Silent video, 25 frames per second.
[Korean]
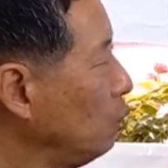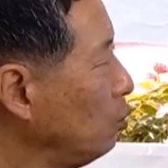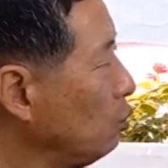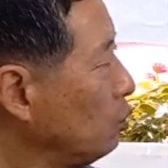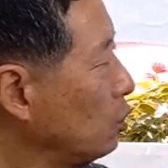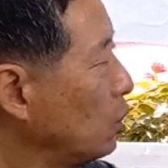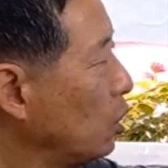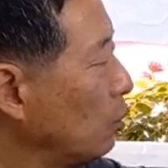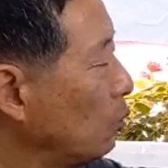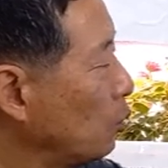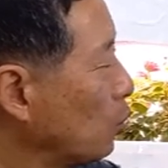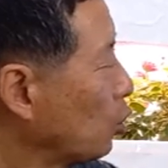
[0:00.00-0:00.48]

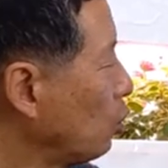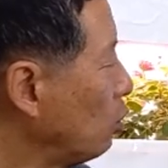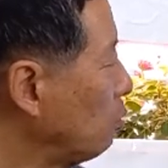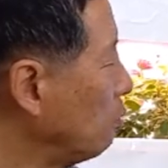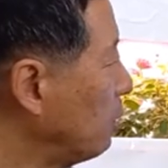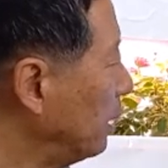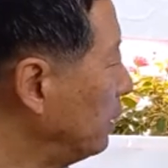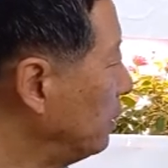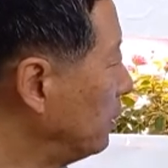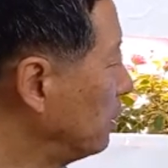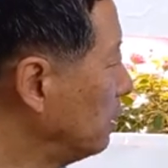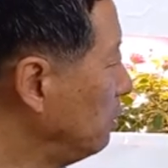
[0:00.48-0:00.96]
윤경보를
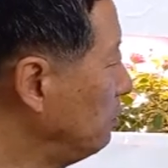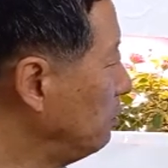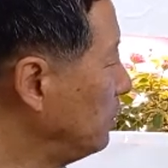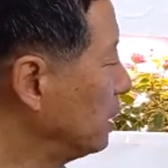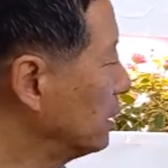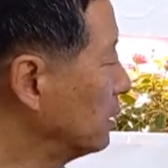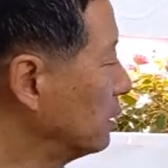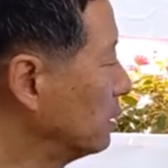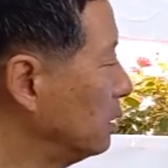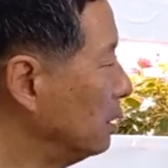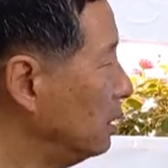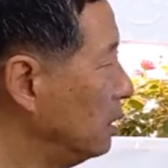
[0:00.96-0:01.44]

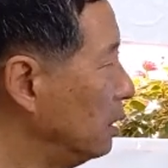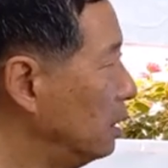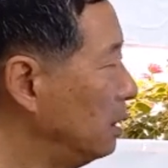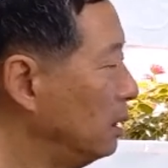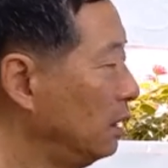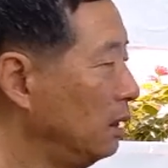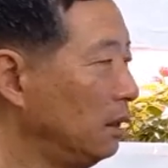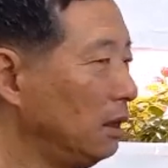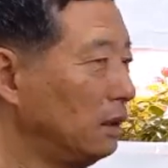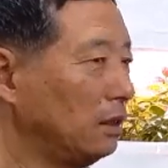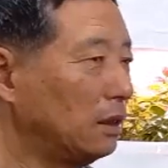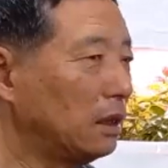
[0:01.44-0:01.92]
만들면서
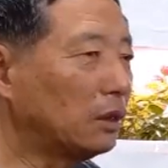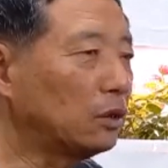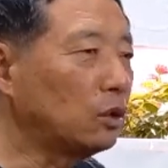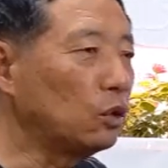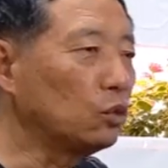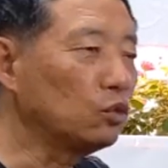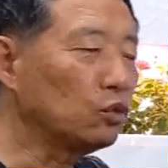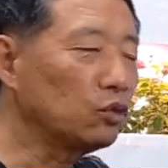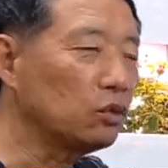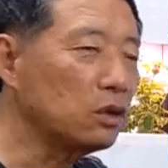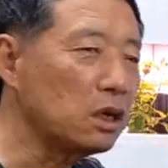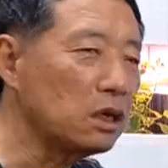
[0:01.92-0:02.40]
이제
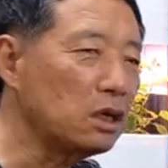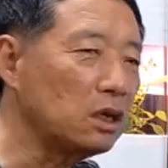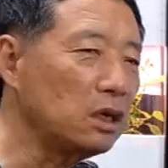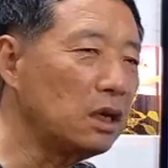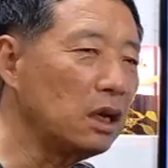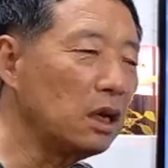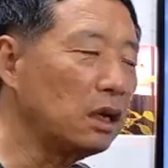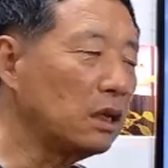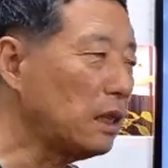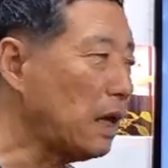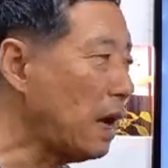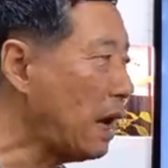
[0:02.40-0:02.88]
전주체
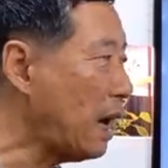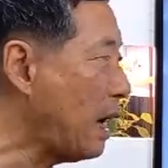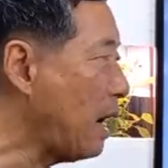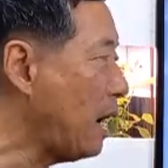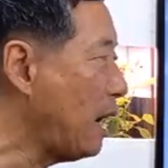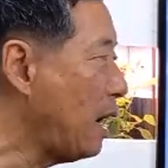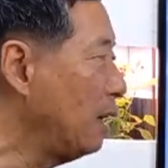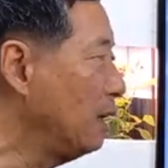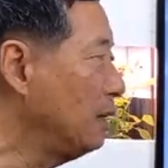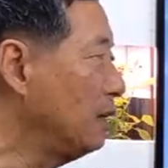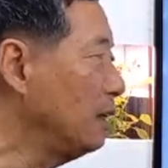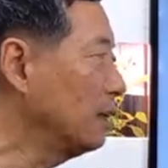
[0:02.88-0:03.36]
시들이
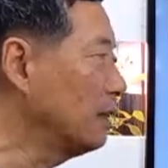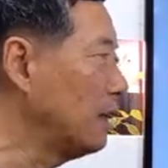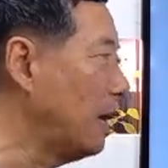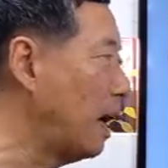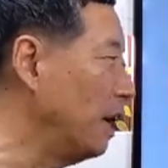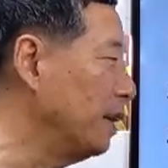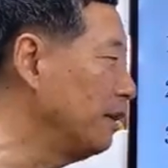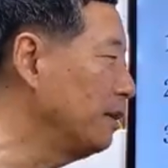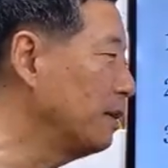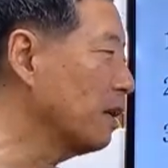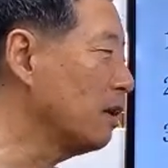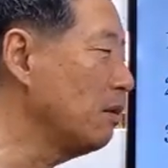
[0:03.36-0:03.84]
다 이제
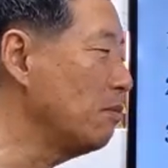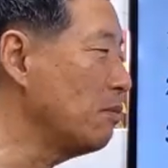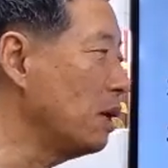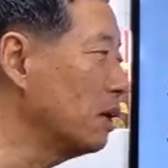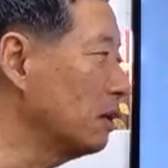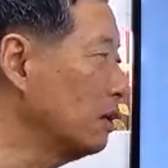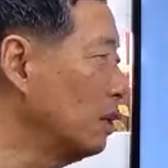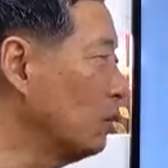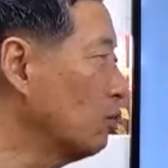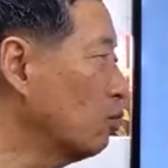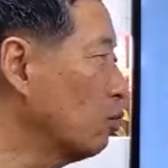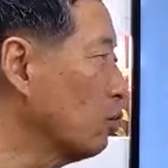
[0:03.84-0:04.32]
단자를
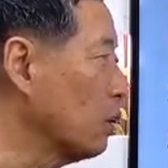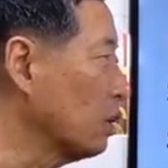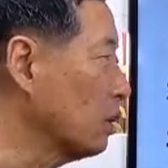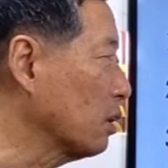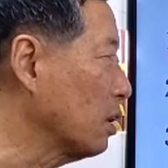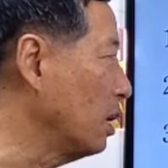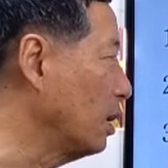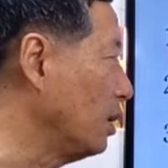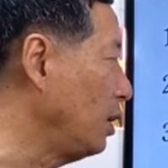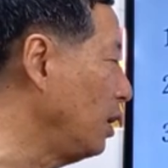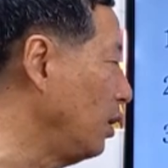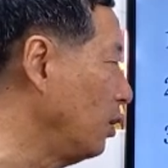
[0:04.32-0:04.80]
막 제출할
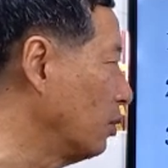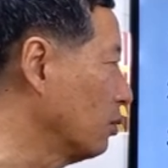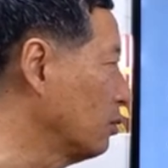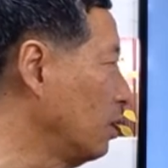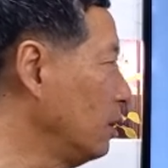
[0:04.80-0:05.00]
거 아니에요.